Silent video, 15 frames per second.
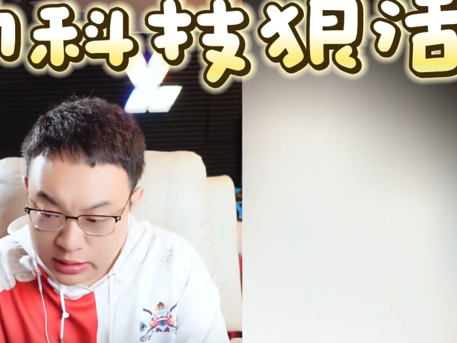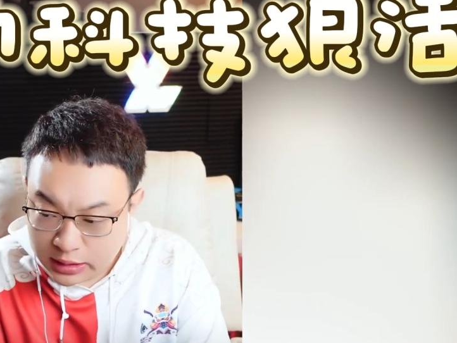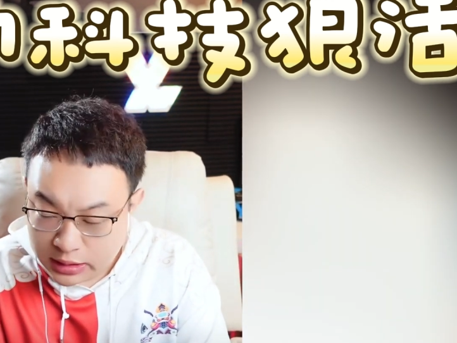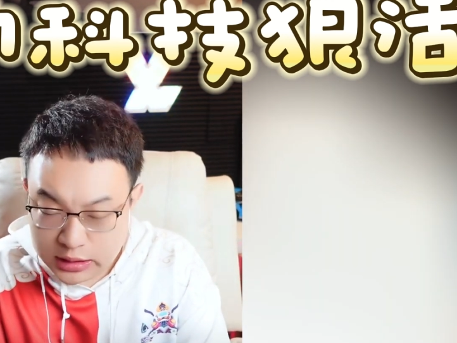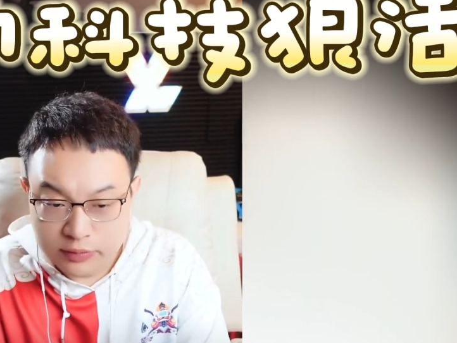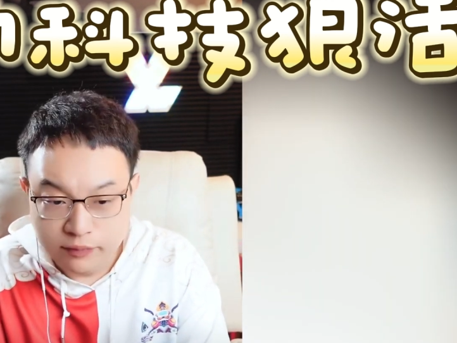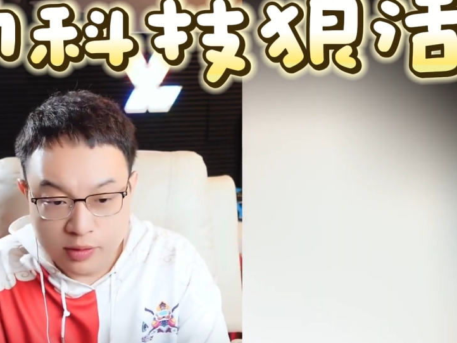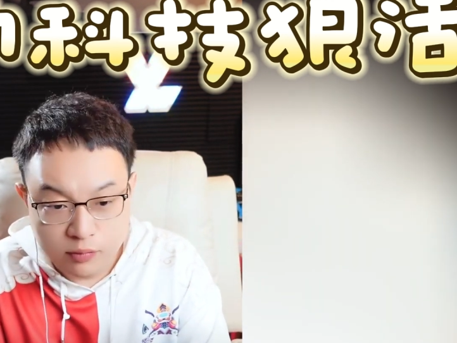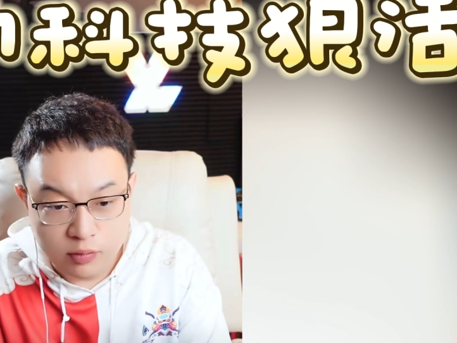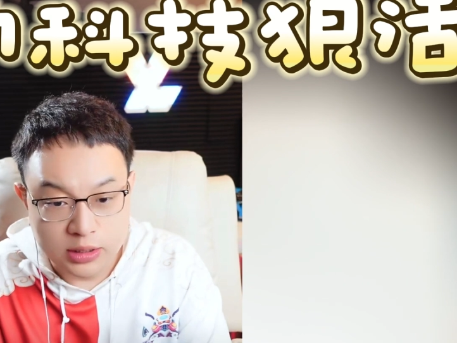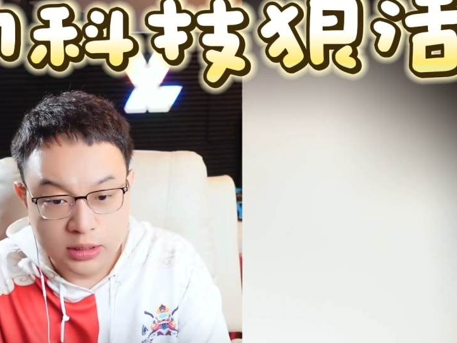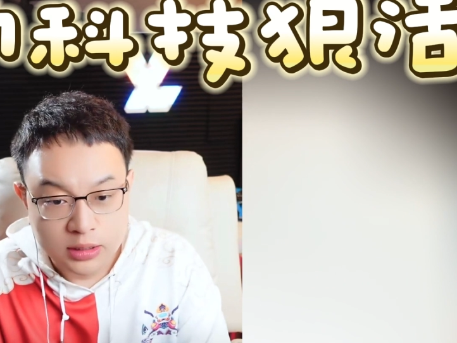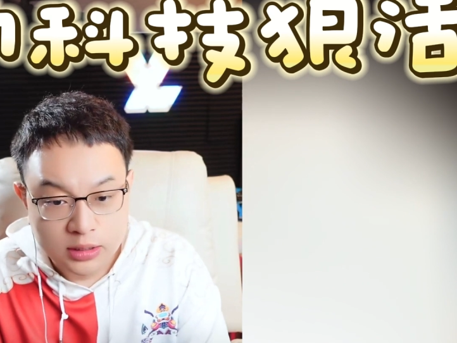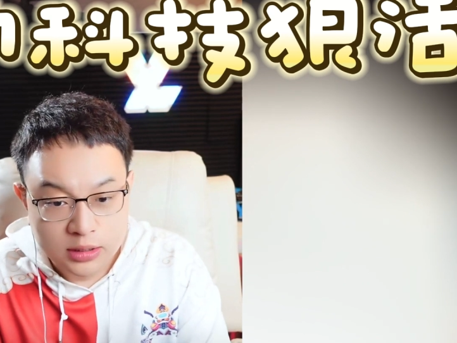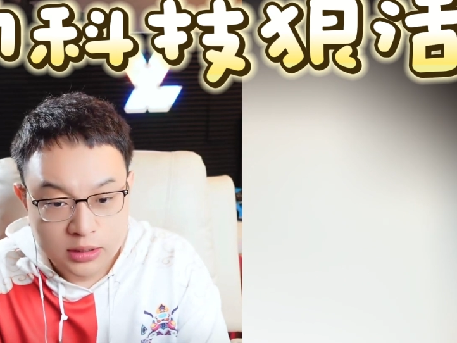你问我，
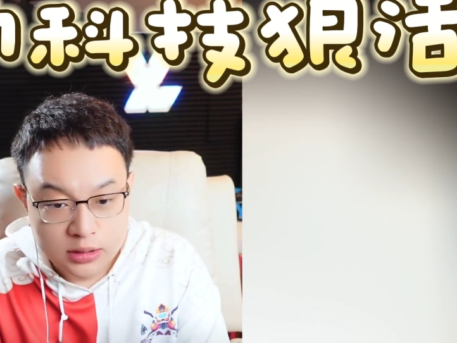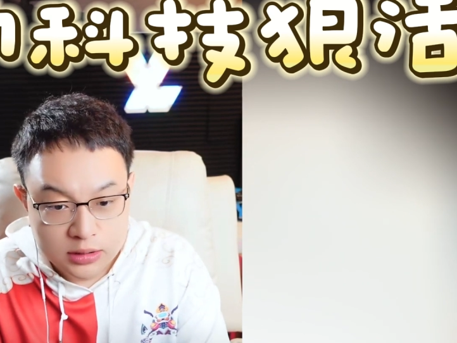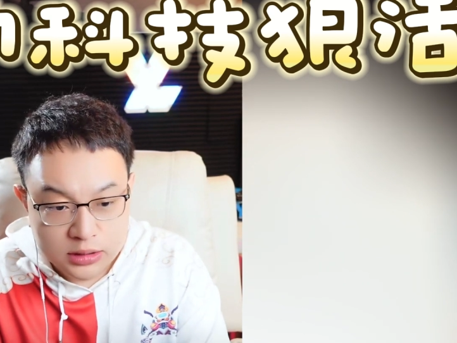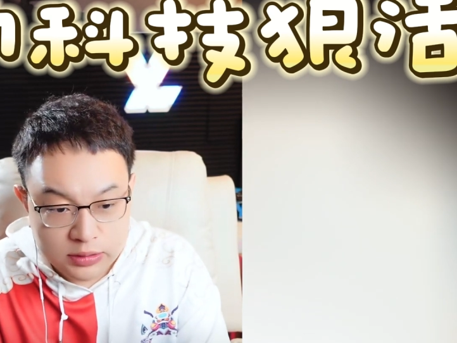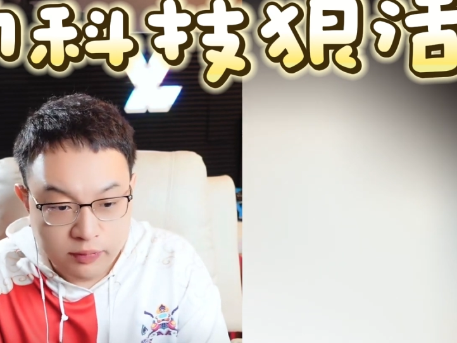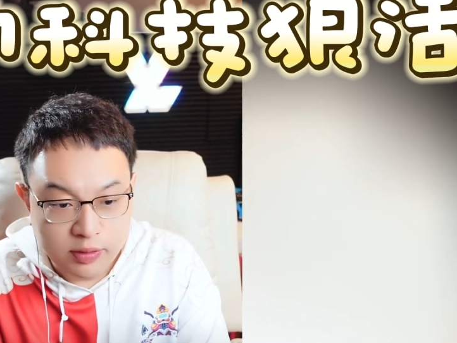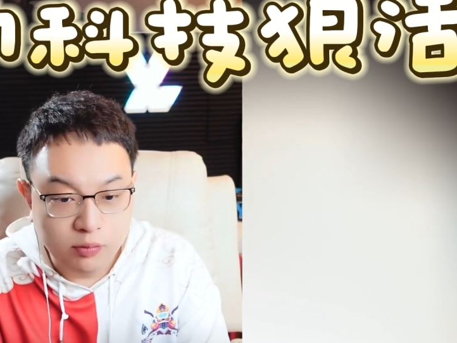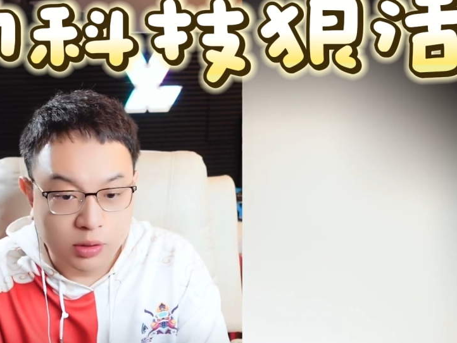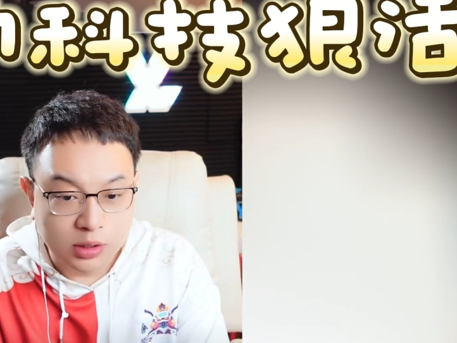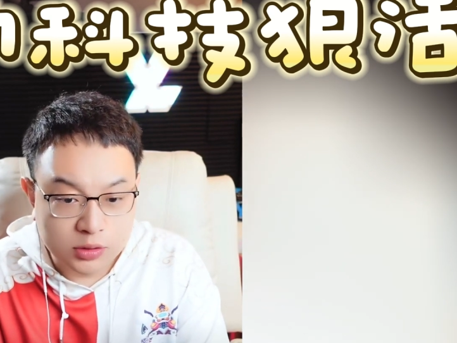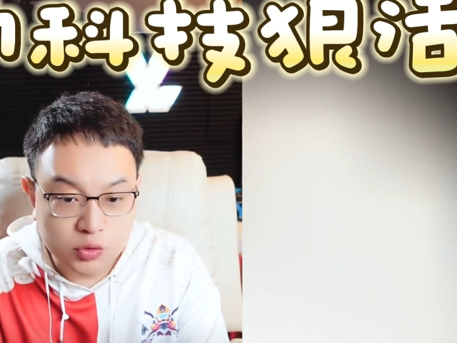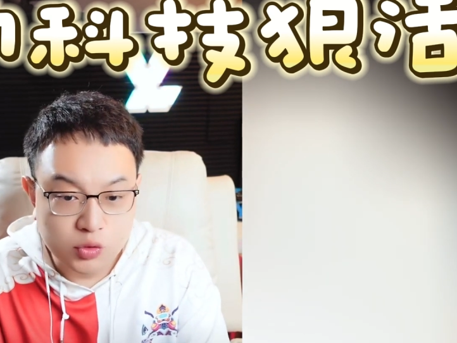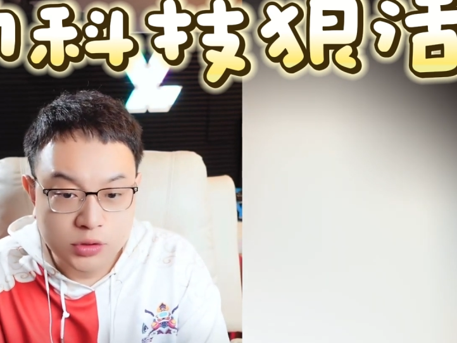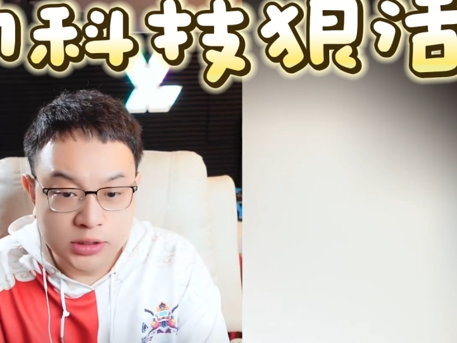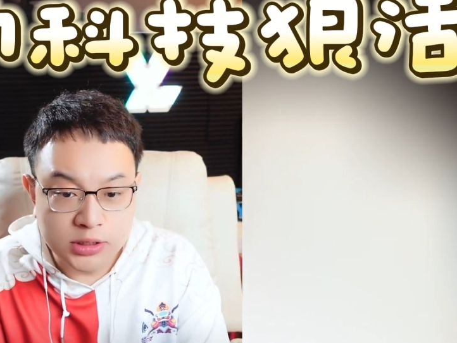你问我
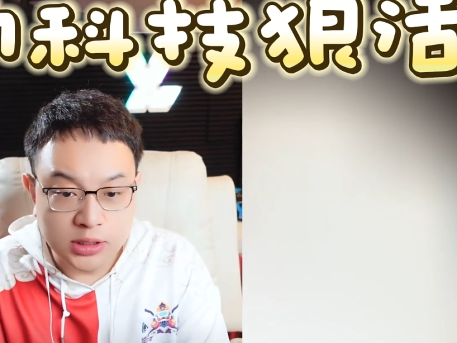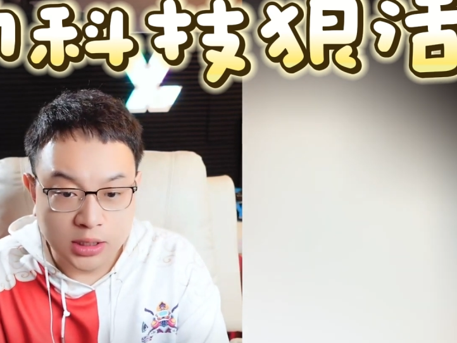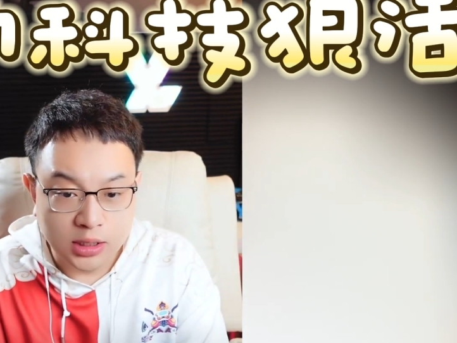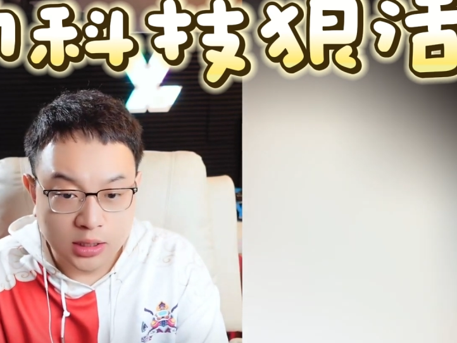军事，